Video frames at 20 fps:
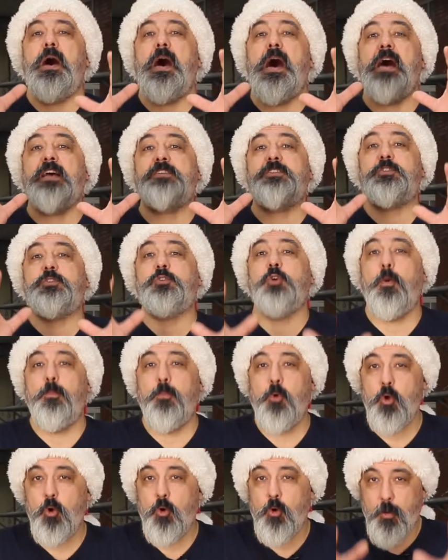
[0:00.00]

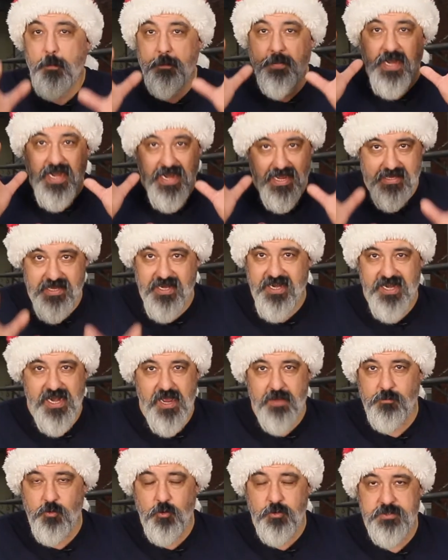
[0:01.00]
особую
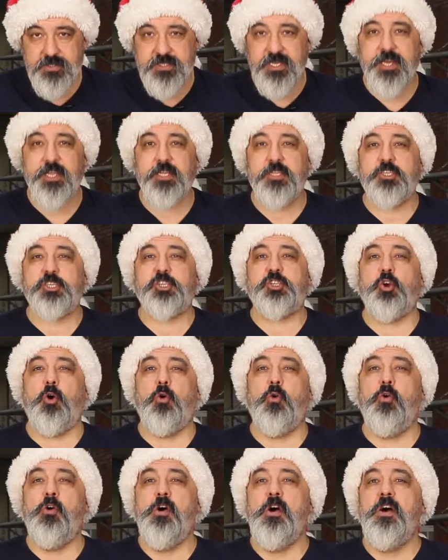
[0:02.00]
программу The Ring
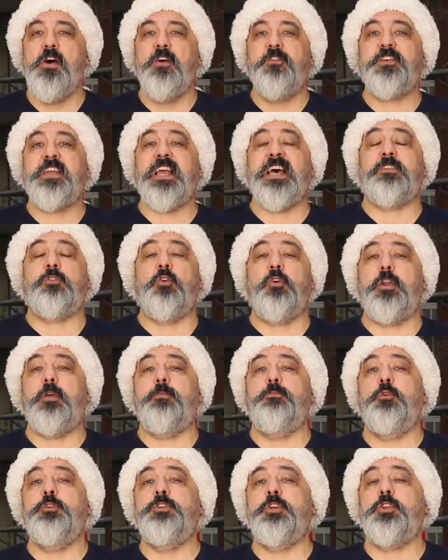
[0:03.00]
Show в
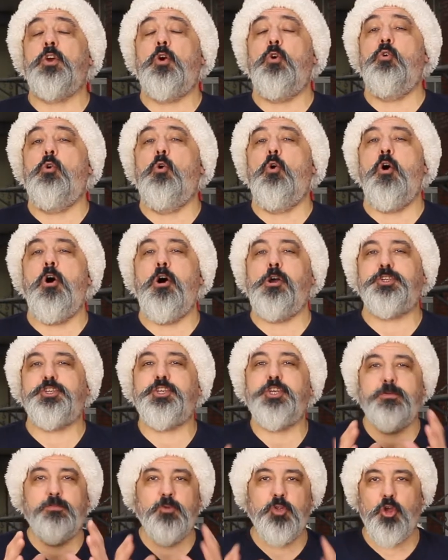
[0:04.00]
которой будет
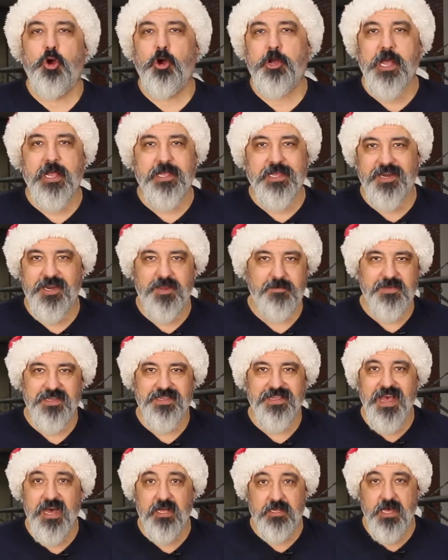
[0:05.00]
очень много
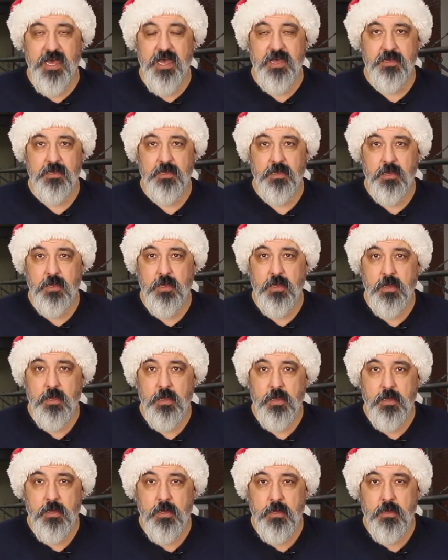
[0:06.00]
криминала.
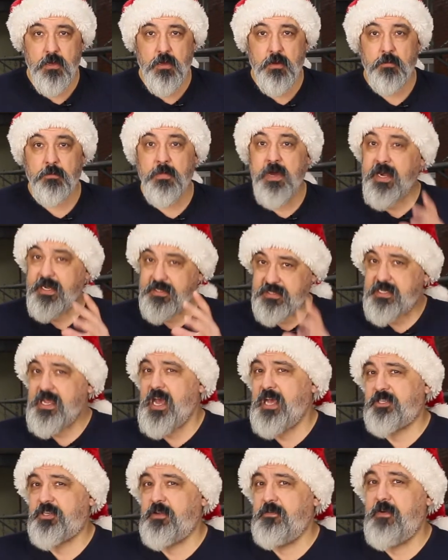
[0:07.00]
Мы
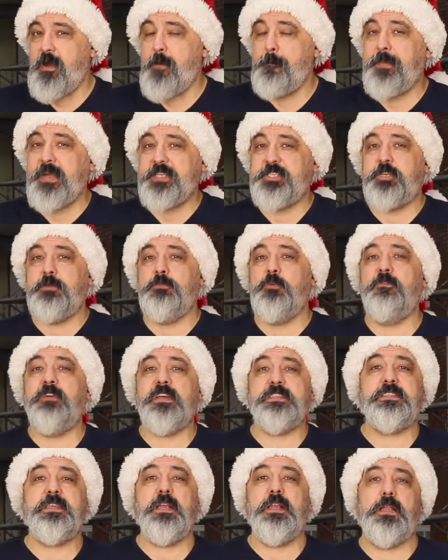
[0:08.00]
расскажем вам, почему
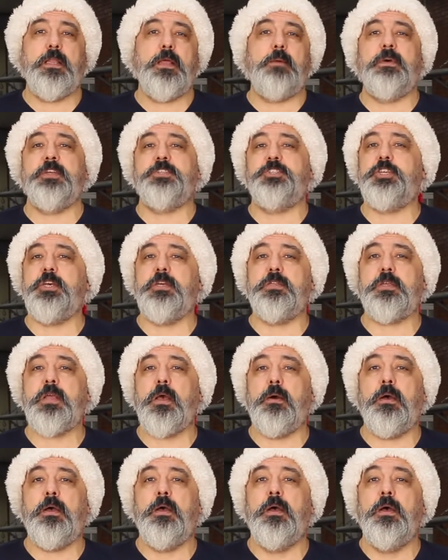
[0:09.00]
Василий
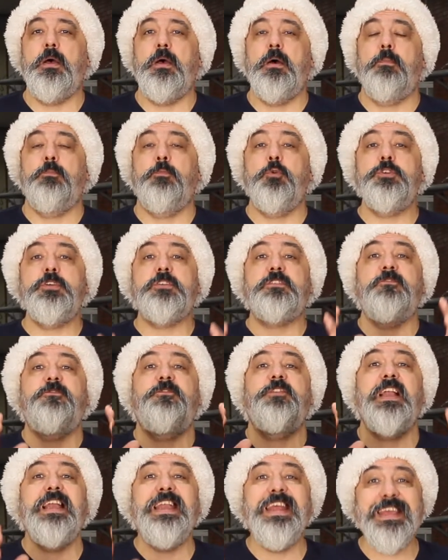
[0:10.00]
Ломаченко будет
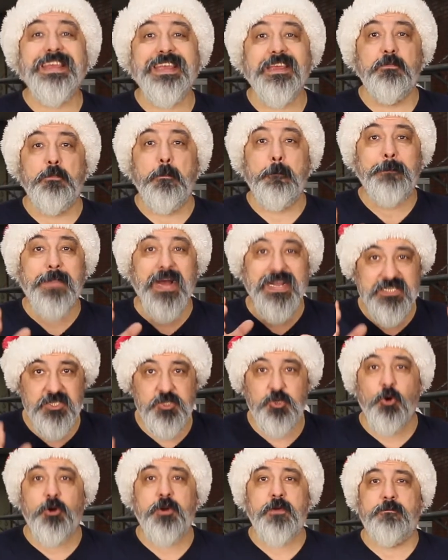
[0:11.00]
великим
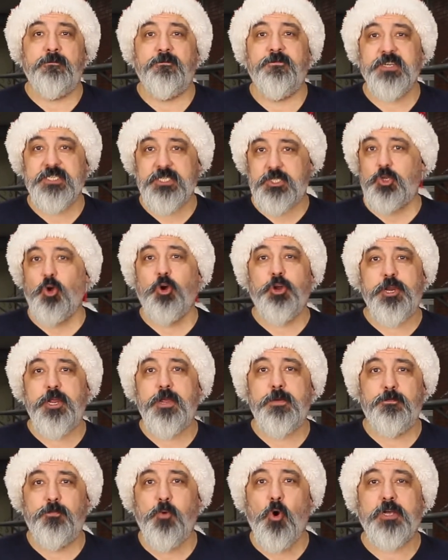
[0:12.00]
боксером в
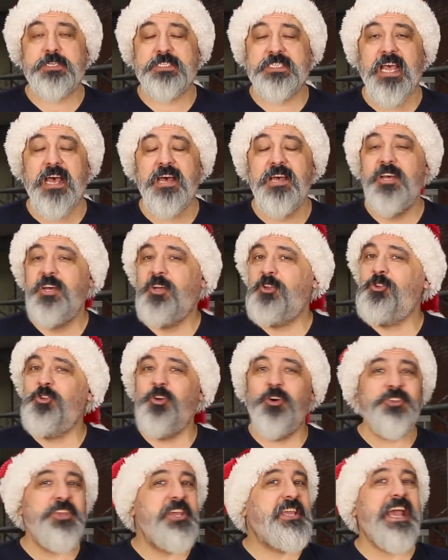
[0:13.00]
истории бокса,
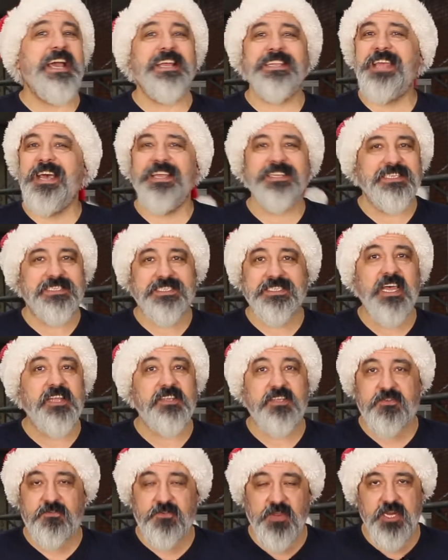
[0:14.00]
но никогда не
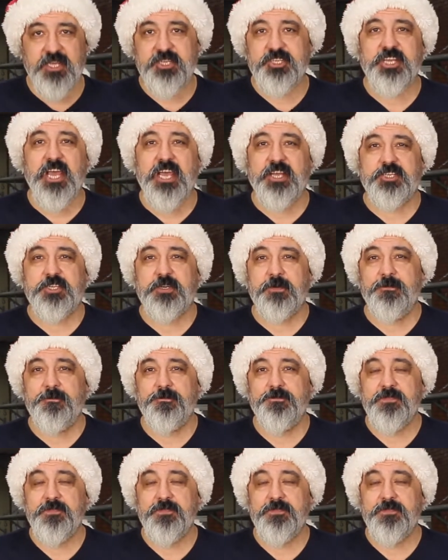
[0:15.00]
станет величайшим.